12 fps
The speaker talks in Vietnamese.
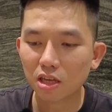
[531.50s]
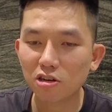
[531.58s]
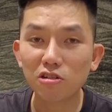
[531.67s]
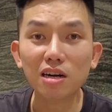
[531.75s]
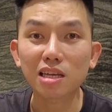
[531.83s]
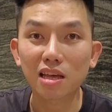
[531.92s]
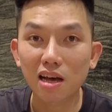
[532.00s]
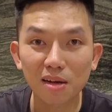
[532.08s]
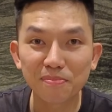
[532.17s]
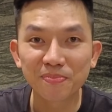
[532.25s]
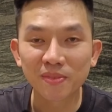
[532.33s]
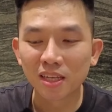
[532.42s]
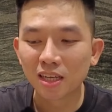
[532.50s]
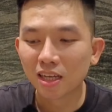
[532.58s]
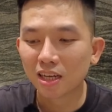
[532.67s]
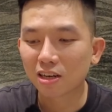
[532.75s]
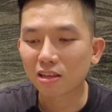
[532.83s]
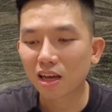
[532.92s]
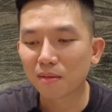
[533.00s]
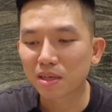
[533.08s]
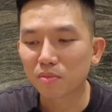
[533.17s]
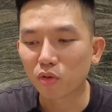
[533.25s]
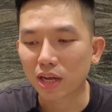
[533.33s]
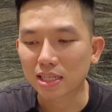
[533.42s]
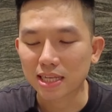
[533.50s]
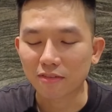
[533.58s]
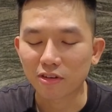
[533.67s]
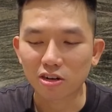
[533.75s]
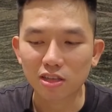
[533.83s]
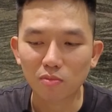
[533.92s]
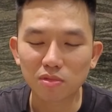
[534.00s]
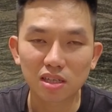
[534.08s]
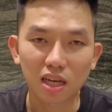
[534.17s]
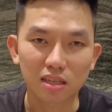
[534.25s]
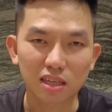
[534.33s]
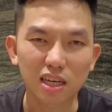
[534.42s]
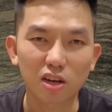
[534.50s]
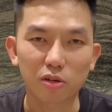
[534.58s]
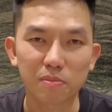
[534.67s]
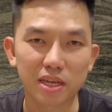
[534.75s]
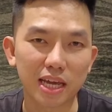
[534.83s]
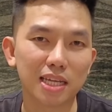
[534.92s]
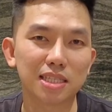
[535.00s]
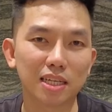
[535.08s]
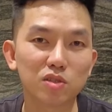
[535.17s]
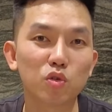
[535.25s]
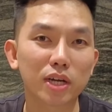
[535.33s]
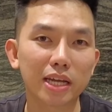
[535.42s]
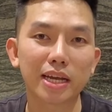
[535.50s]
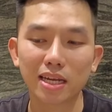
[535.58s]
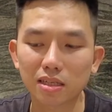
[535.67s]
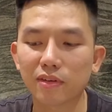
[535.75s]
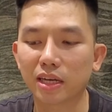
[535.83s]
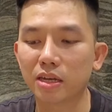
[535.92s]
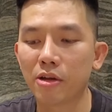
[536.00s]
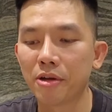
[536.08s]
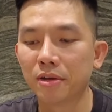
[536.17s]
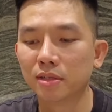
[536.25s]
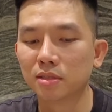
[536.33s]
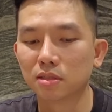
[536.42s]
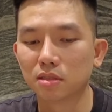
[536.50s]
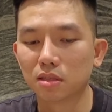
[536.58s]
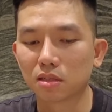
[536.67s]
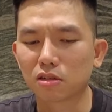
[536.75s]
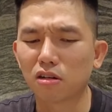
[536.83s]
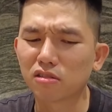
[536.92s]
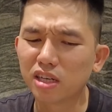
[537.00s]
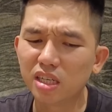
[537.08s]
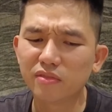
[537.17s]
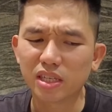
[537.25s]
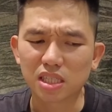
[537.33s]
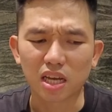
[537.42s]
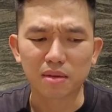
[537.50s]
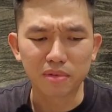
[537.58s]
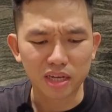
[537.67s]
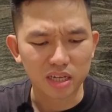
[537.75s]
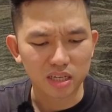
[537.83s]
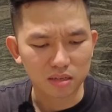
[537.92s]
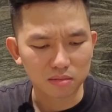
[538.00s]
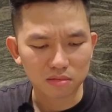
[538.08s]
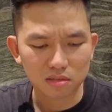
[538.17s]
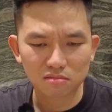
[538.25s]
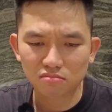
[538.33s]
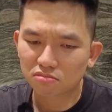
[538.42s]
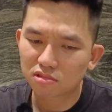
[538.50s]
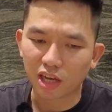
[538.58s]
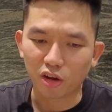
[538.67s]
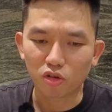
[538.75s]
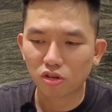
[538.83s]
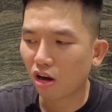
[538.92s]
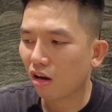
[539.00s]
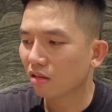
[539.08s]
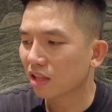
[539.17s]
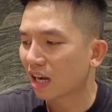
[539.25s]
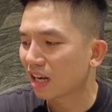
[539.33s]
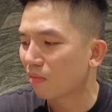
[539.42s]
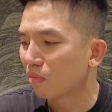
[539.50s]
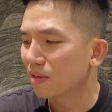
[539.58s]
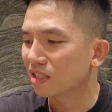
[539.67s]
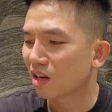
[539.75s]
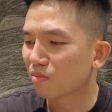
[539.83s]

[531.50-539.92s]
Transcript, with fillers: nó rất là thơm, nó thơm cái mùi hải sản và nó giống như là những cái loại mì hải sản chua cay khác như vậy. Còn riêng vì sợi mì kiểu có thanh long ở bên